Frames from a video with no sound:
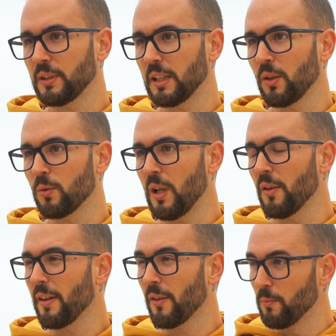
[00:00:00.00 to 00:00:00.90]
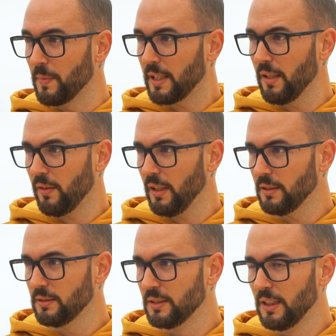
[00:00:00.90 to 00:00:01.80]
está caducado desde 2015
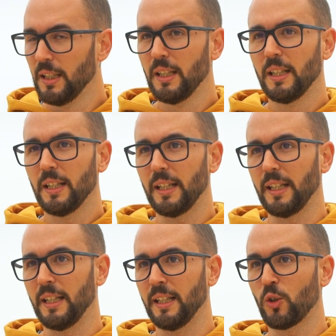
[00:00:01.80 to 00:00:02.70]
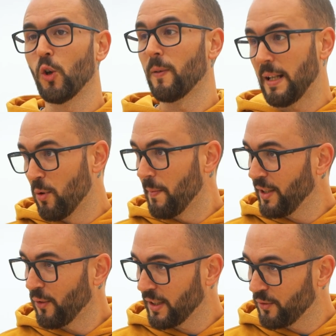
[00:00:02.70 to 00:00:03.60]
y cobramos
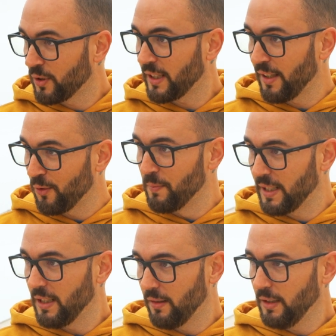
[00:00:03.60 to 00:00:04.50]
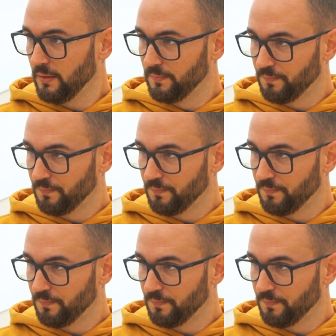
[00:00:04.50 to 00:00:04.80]
menos que que 2015.